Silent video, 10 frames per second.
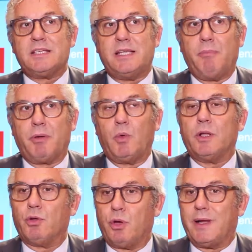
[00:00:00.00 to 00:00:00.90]
sia per
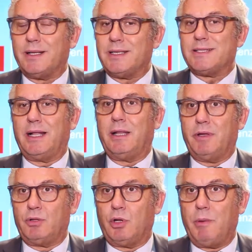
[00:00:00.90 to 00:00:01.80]
quanto riguarda il
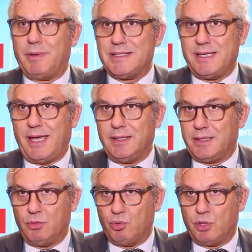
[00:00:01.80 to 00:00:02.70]
riscaldamento del
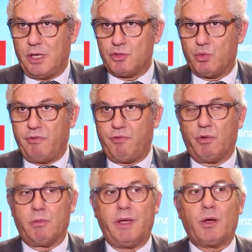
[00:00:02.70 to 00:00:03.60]
paziente in tutte le sue
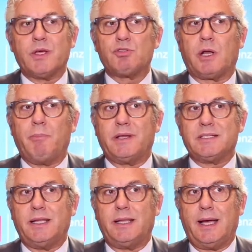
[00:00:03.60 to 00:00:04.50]
forme. E questo
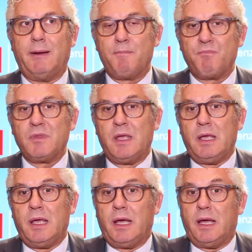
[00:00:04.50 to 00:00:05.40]
rappresenta
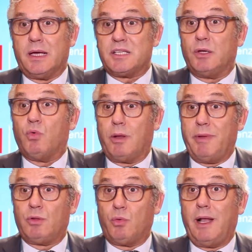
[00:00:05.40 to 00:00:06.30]
eh,
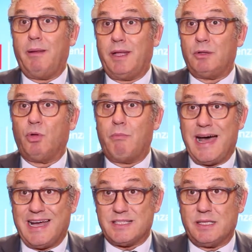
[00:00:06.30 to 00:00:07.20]
sicuramente un elemento
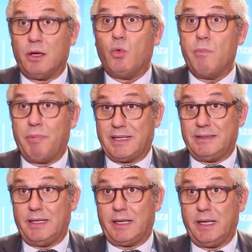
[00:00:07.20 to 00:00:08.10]
base da cui
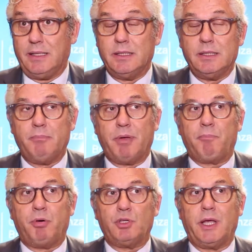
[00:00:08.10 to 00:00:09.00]
partire
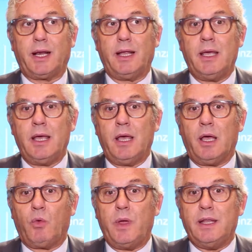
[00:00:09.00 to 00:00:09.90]
per poter
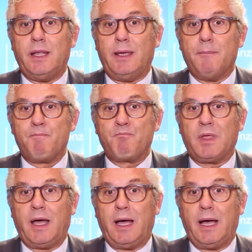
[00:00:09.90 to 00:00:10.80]
quindi
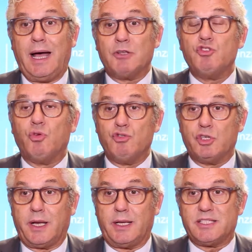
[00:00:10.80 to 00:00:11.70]
a,
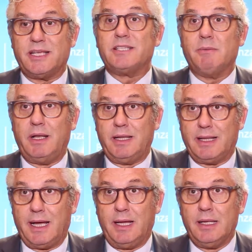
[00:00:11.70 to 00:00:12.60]
aggiungere
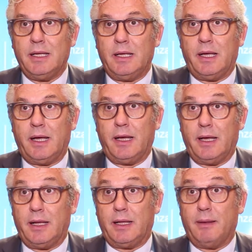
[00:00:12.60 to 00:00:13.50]
sensibilità
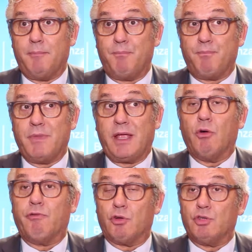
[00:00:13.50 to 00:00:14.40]
eh, nei
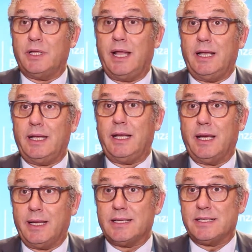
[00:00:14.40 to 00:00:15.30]
confronti
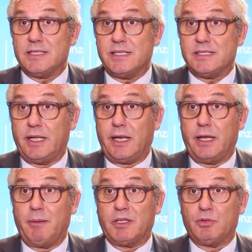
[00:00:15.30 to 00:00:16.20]
degli anestesisti e
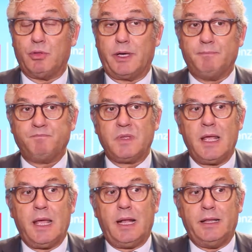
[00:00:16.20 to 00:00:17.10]
rianimatori.
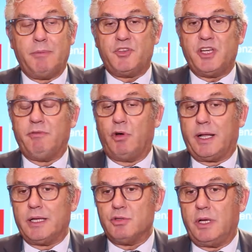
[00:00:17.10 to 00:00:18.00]
Dicevo,
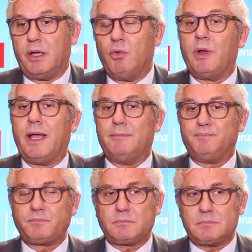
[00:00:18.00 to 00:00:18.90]
la Regione
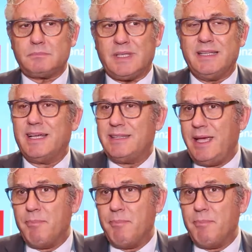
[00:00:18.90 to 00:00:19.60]
Liguria da